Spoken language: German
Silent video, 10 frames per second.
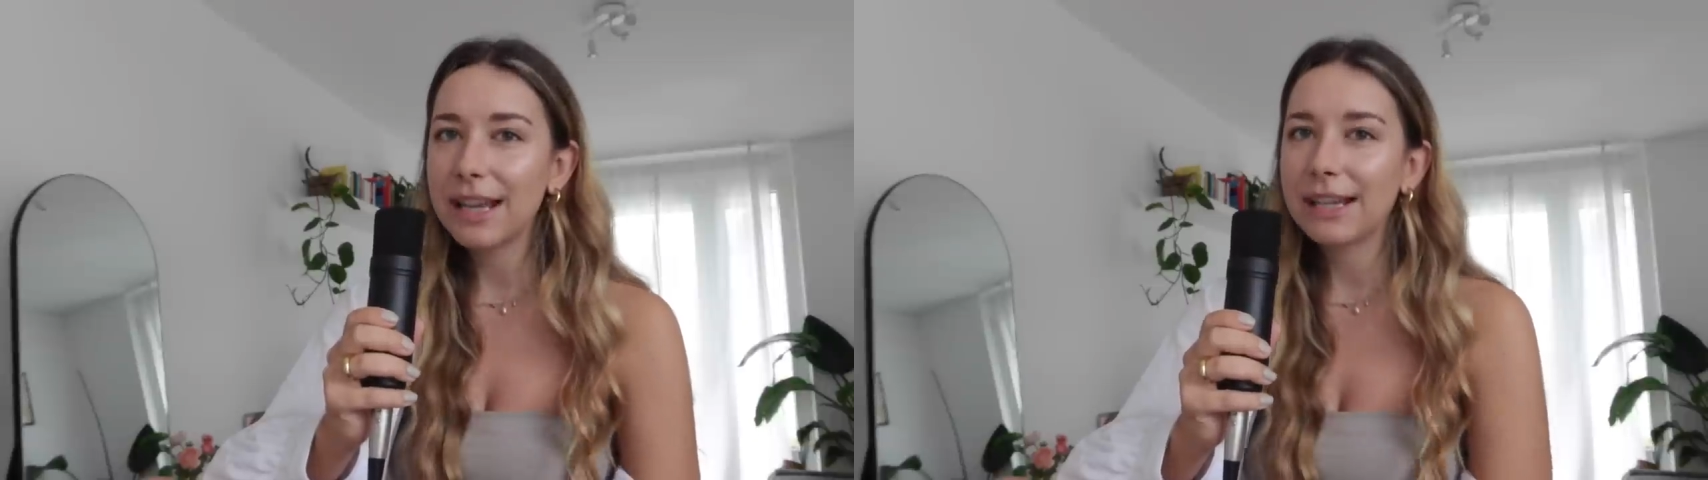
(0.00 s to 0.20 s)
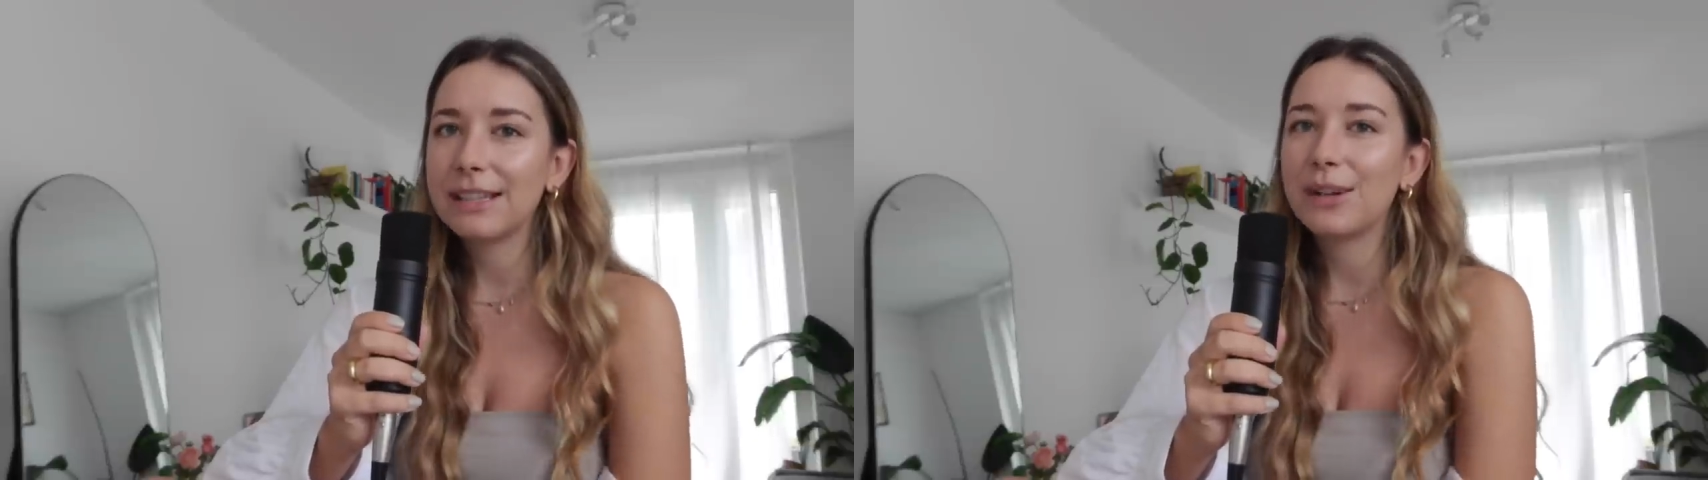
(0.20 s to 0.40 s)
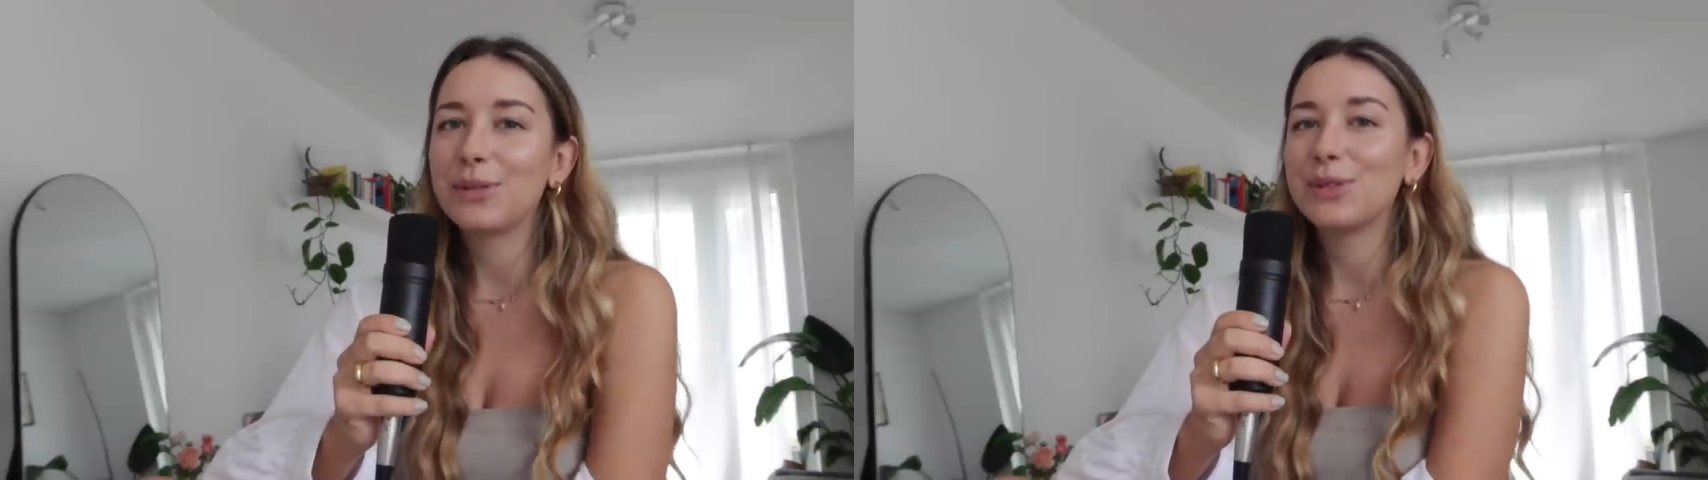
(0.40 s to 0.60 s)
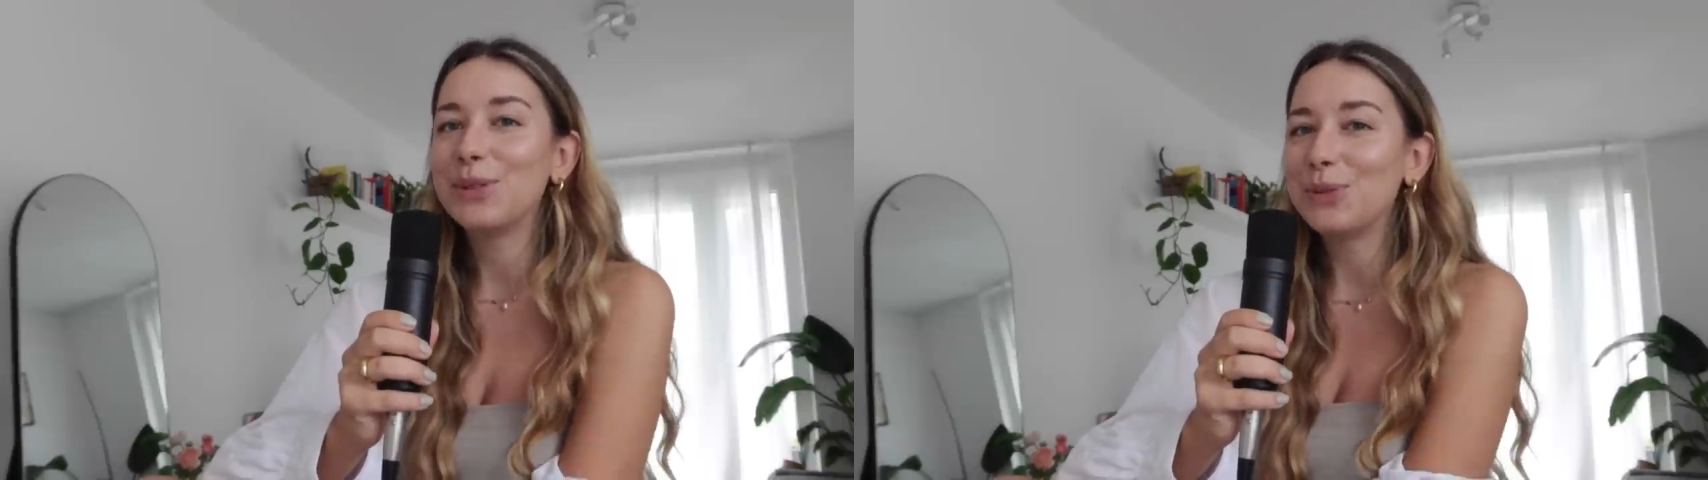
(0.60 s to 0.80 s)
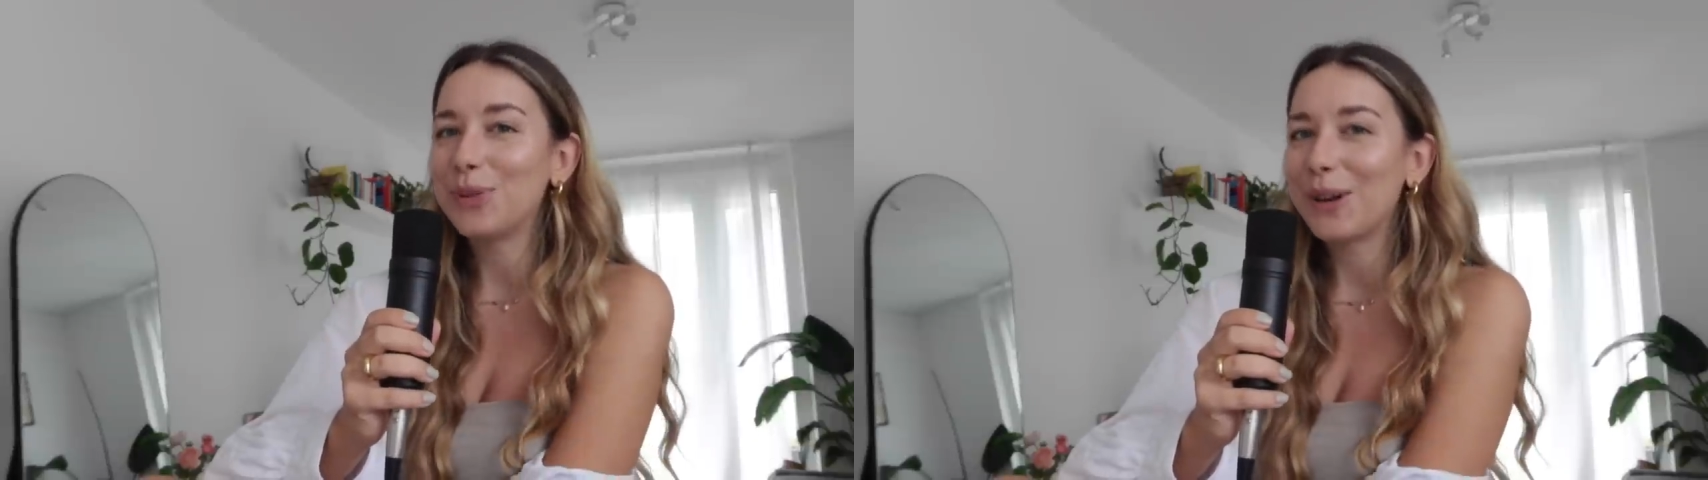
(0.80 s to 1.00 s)
hätte und
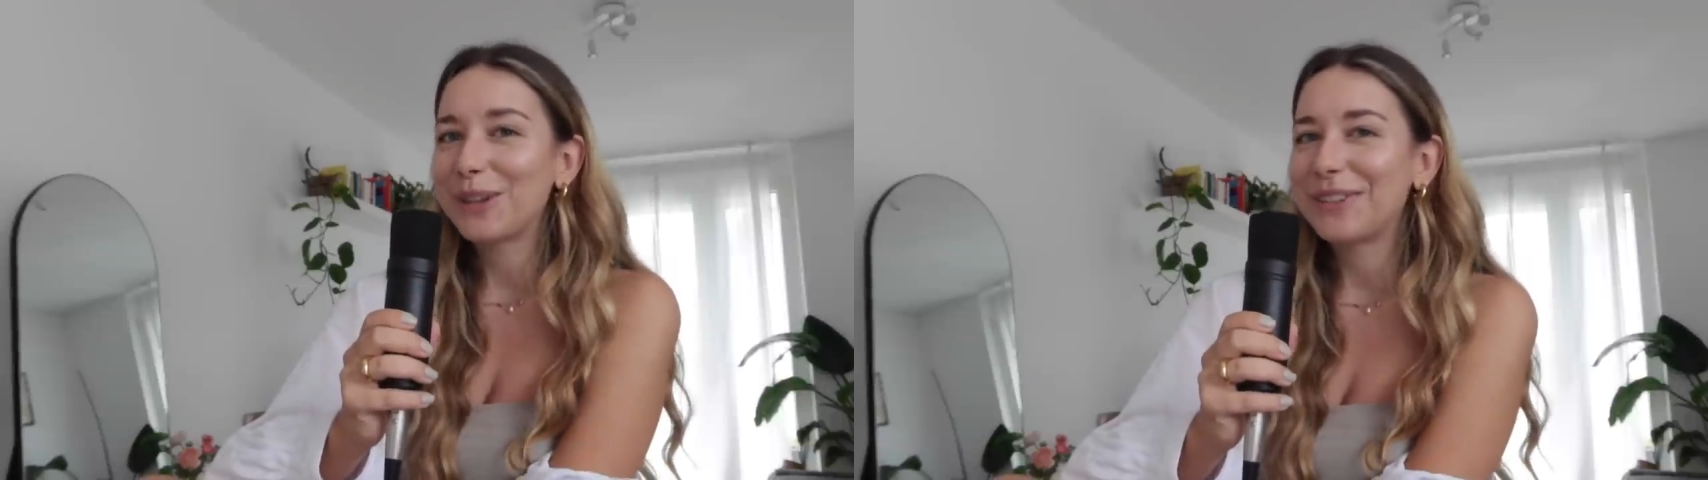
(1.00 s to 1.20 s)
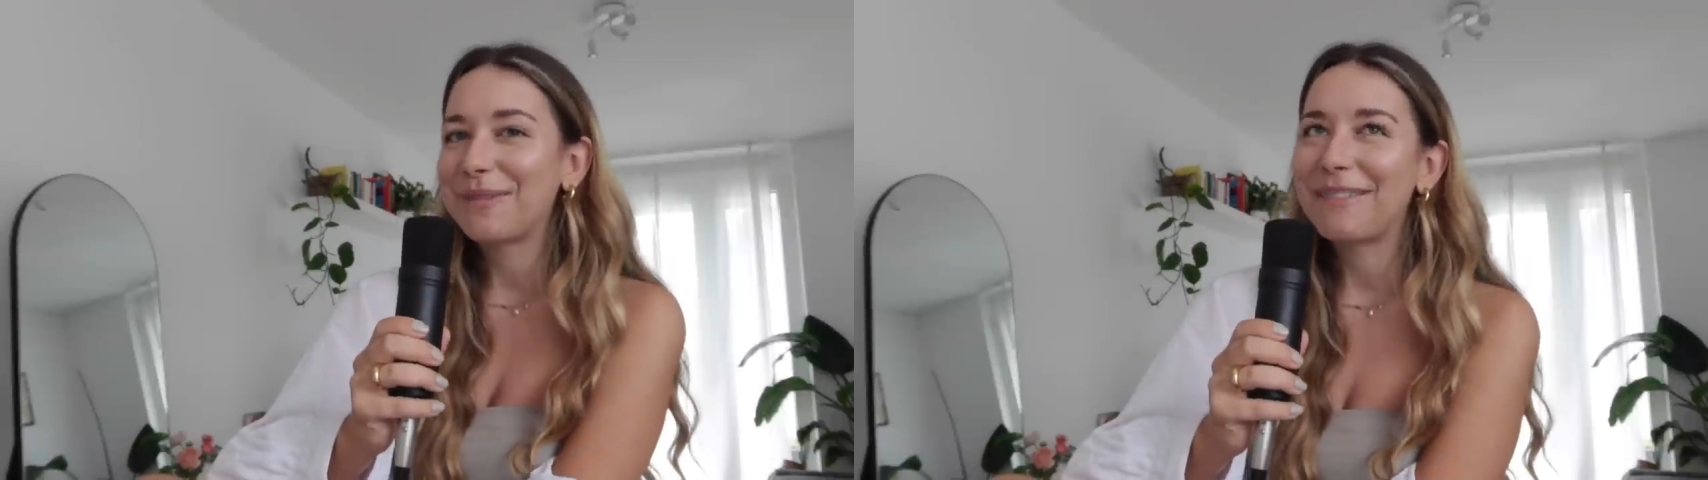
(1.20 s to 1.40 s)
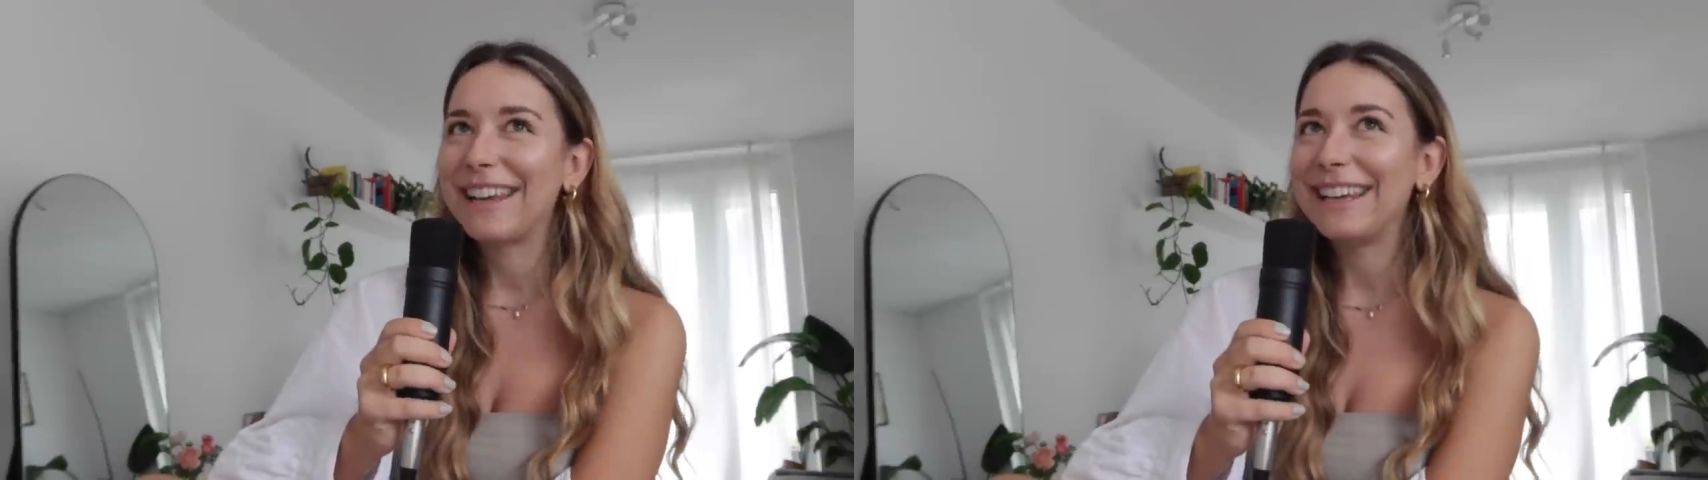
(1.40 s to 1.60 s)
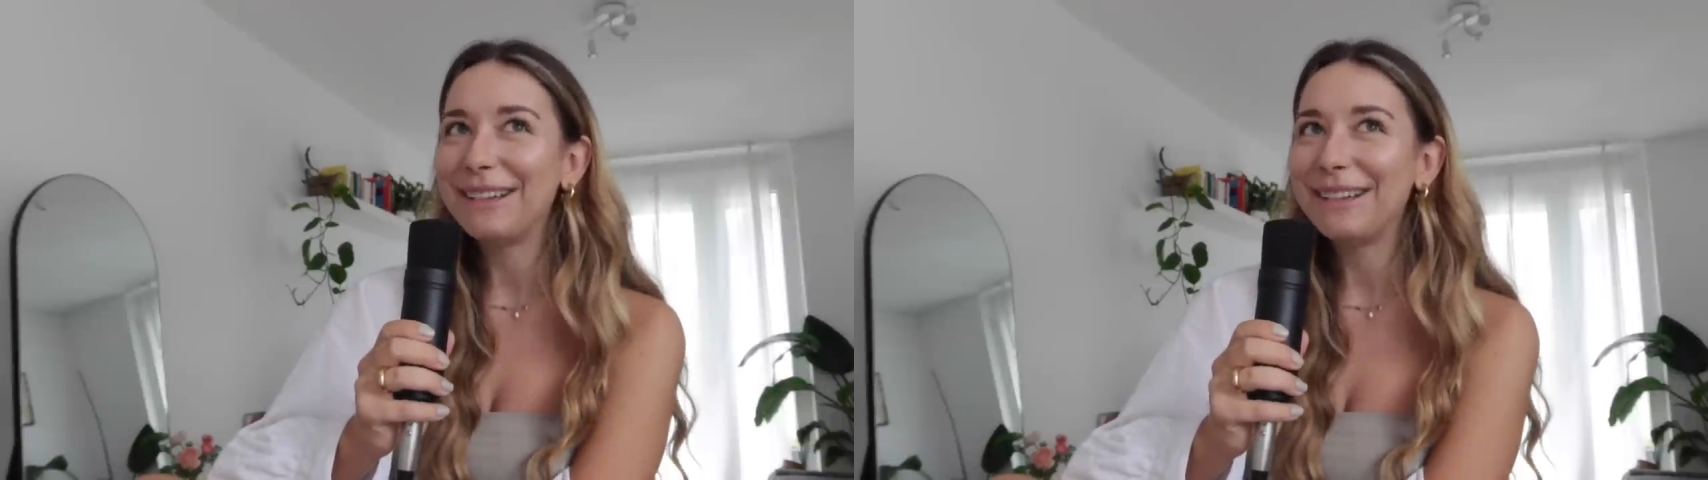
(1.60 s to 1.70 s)
New Work war mein